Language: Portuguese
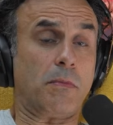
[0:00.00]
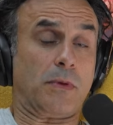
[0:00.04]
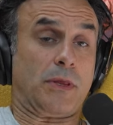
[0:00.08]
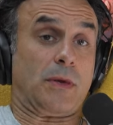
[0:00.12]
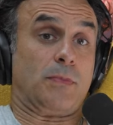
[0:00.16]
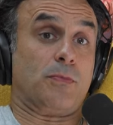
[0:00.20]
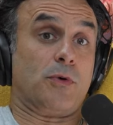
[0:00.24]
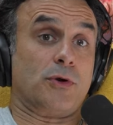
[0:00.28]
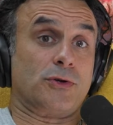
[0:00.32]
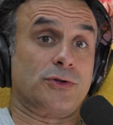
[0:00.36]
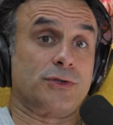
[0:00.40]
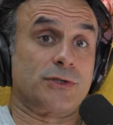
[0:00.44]

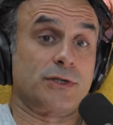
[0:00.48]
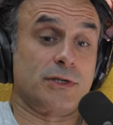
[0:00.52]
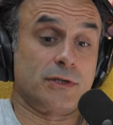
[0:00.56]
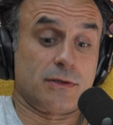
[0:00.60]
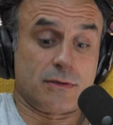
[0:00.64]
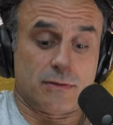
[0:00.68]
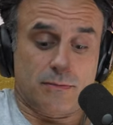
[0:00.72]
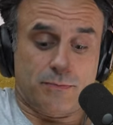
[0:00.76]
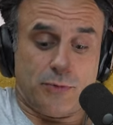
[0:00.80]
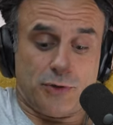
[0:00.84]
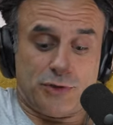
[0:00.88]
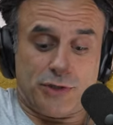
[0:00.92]
até podes dizer,
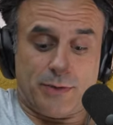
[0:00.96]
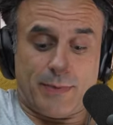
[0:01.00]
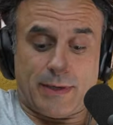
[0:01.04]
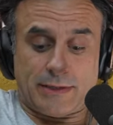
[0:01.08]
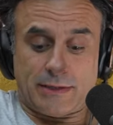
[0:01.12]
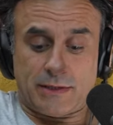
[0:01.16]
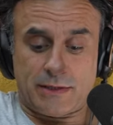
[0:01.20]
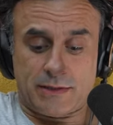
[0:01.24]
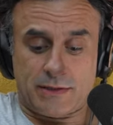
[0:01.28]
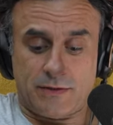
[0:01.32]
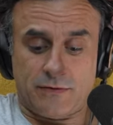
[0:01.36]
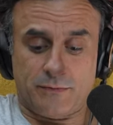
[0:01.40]
podes ser
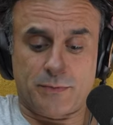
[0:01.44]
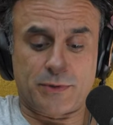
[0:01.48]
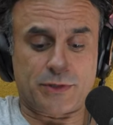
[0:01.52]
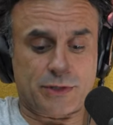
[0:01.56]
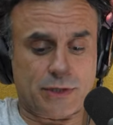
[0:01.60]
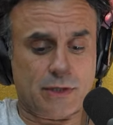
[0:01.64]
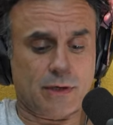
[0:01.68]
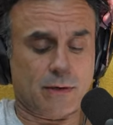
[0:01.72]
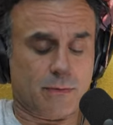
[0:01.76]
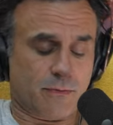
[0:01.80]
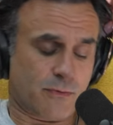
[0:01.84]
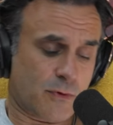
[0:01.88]
mais agressivo, mas
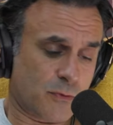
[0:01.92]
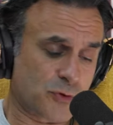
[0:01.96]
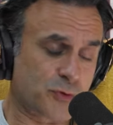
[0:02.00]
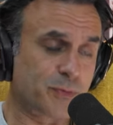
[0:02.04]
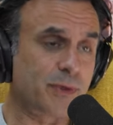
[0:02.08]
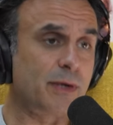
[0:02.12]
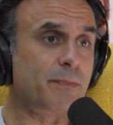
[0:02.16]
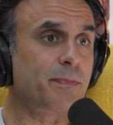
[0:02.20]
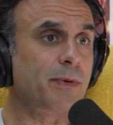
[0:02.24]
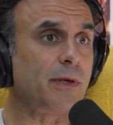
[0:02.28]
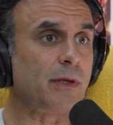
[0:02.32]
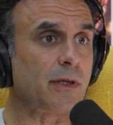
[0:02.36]
Pronto, sim, vamos
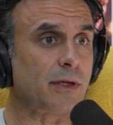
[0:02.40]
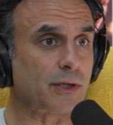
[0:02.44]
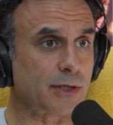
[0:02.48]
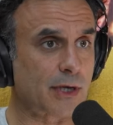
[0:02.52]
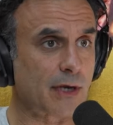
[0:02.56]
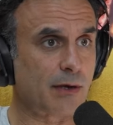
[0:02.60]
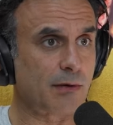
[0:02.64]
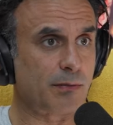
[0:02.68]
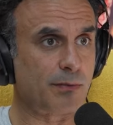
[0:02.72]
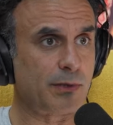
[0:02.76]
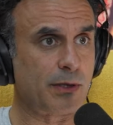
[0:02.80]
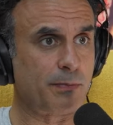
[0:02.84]
medir pilas,
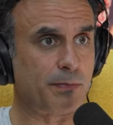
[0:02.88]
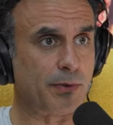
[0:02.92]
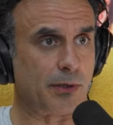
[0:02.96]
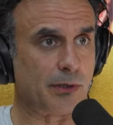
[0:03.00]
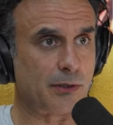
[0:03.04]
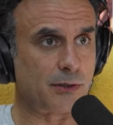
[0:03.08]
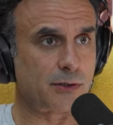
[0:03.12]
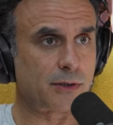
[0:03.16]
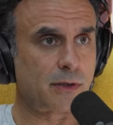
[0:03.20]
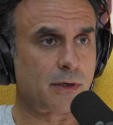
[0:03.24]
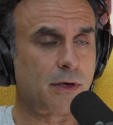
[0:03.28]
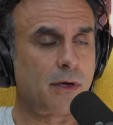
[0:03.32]
é? Medir
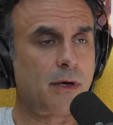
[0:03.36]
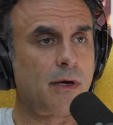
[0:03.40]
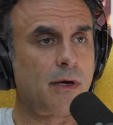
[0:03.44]
pilas. pilas,